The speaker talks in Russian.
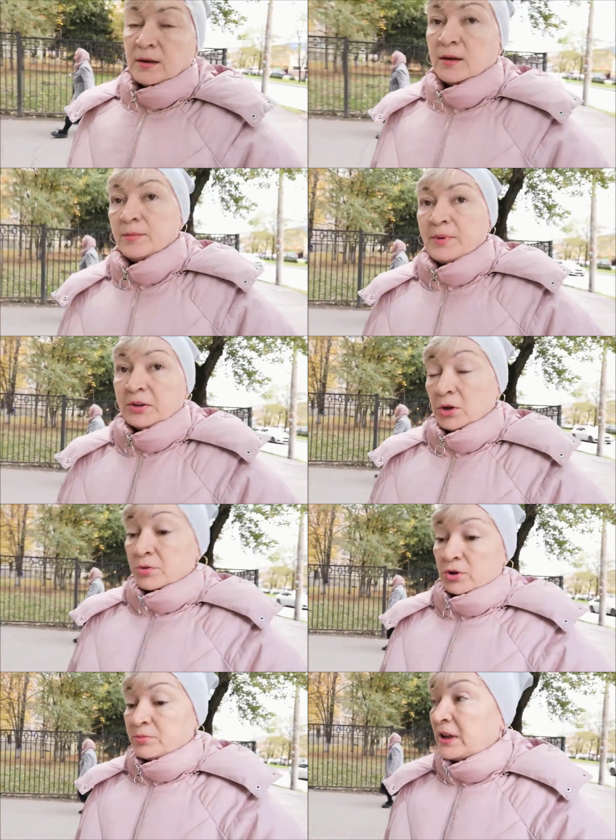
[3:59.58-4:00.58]
А, при
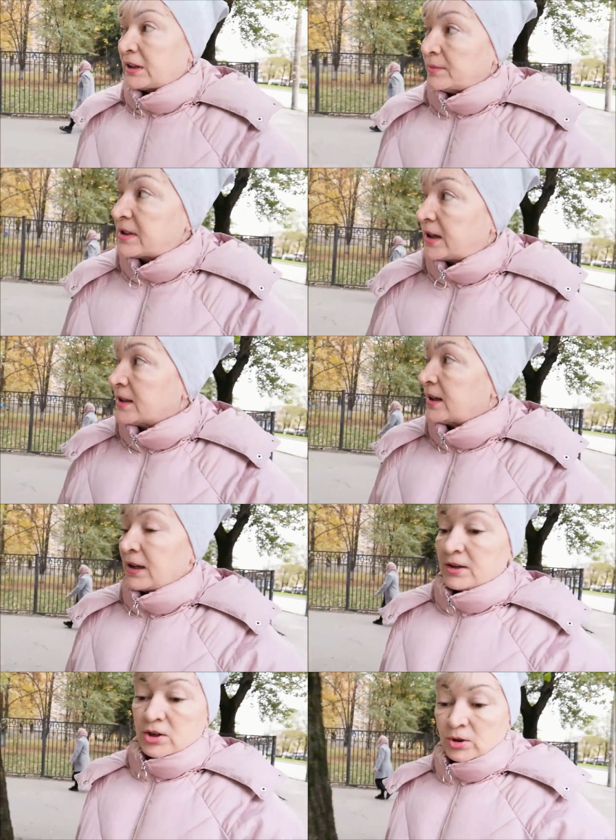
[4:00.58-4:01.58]
том, что мне там
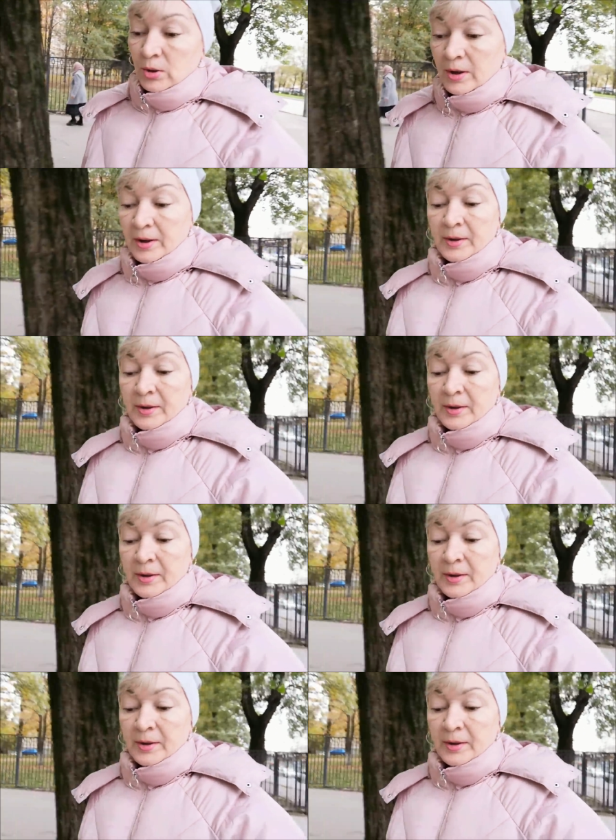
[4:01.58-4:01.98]
сказали, что